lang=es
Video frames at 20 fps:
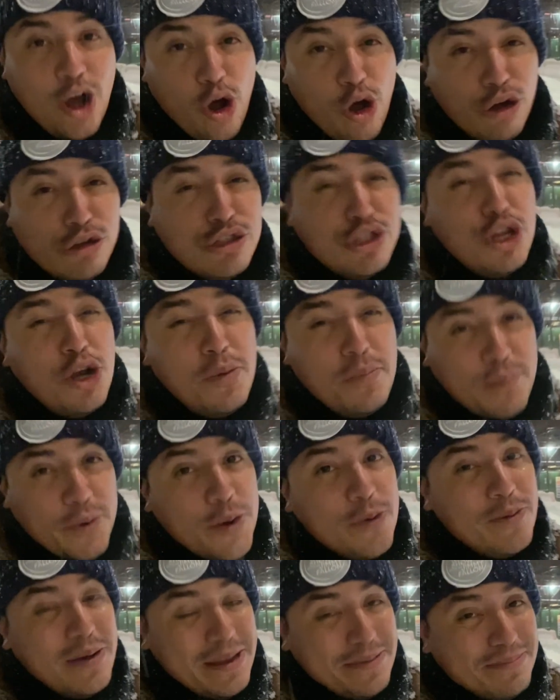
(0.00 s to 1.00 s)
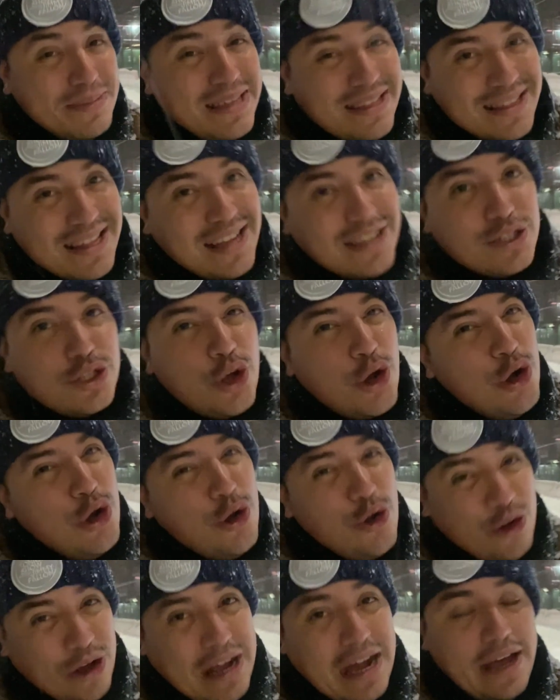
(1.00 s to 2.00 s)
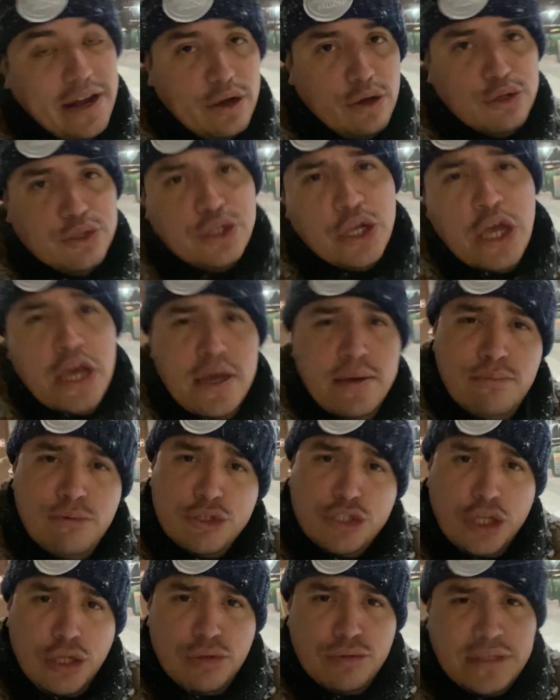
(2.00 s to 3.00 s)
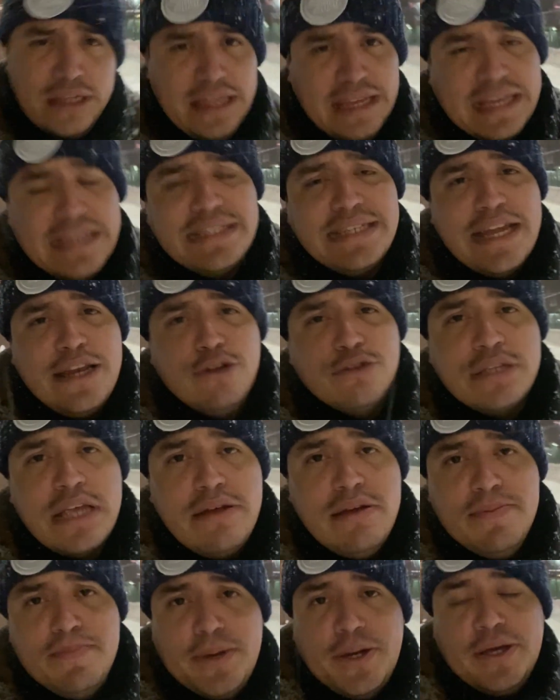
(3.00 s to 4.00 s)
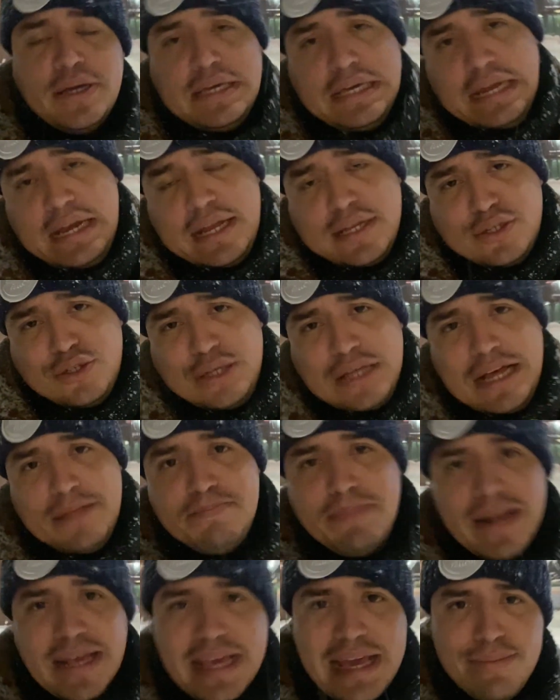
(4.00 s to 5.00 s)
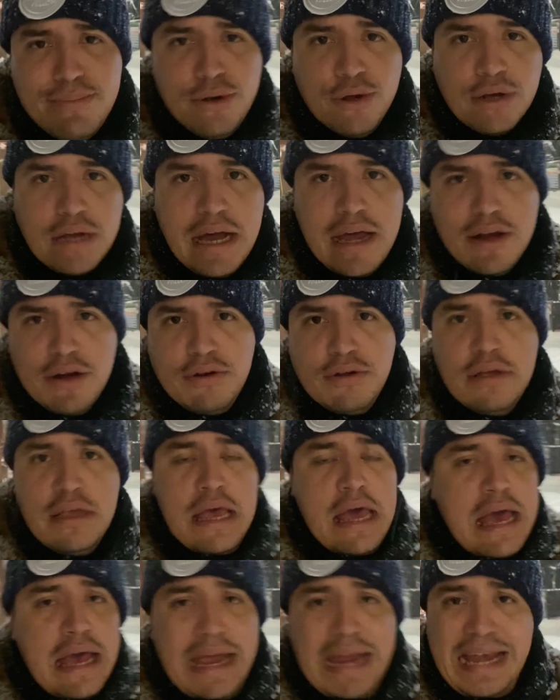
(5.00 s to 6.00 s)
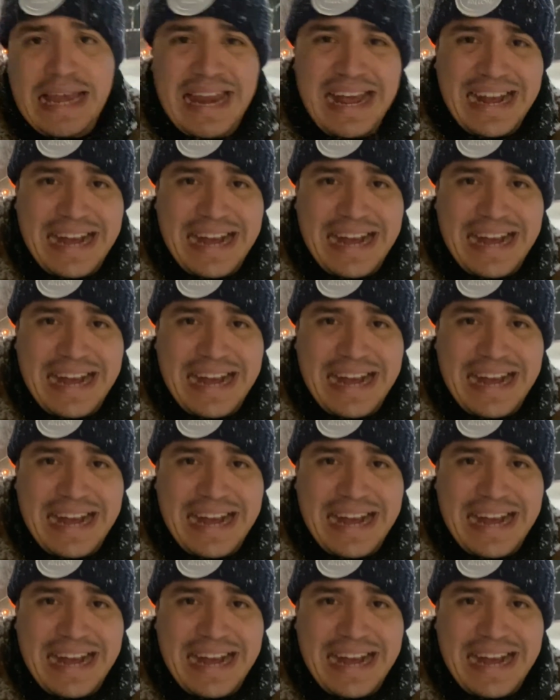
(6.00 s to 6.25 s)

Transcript: Otro problemita son los carros. Muchos de ustedes quizás no saben, pero aquí en la ciudad parqueamos los carros en la